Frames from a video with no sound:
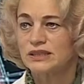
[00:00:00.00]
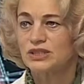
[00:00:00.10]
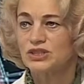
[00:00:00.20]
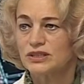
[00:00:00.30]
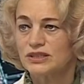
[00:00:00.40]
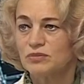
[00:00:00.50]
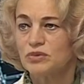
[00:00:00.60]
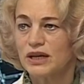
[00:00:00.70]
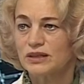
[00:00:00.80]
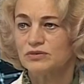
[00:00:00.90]
тысячи
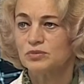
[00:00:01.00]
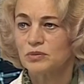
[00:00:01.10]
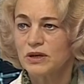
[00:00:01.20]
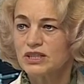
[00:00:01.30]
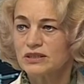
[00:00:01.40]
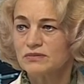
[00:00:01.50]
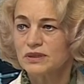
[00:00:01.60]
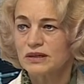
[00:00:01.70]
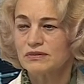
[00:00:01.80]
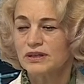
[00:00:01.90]
экземпляров в бумажном
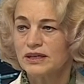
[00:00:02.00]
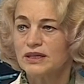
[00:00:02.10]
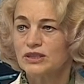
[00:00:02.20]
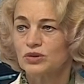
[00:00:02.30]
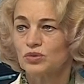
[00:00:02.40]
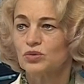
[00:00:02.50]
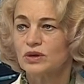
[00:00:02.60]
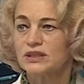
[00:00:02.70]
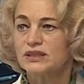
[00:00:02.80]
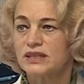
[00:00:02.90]
варианте, то
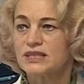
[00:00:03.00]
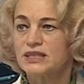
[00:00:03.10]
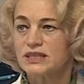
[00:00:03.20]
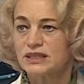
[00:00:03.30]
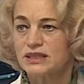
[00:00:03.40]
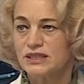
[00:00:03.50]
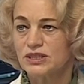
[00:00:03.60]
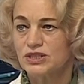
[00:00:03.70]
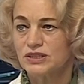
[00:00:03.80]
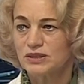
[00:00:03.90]
около 30
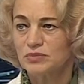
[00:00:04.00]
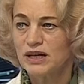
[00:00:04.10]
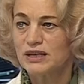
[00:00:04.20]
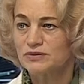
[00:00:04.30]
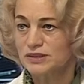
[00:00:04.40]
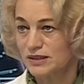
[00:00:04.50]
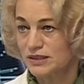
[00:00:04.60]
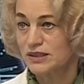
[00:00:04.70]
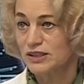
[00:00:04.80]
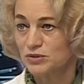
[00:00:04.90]
тысяч экземпляров, так
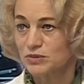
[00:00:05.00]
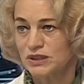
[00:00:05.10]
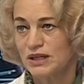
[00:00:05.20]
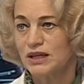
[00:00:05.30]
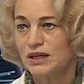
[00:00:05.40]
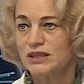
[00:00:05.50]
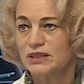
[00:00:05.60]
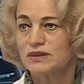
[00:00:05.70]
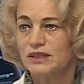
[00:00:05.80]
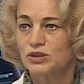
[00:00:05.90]
скажем это,
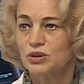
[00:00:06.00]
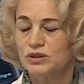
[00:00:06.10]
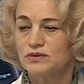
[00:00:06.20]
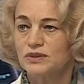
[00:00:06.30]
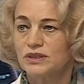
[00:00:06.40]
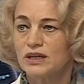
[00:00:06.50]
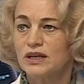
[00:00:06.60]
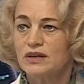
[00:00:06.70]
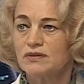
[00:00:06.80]
это в электронном виде.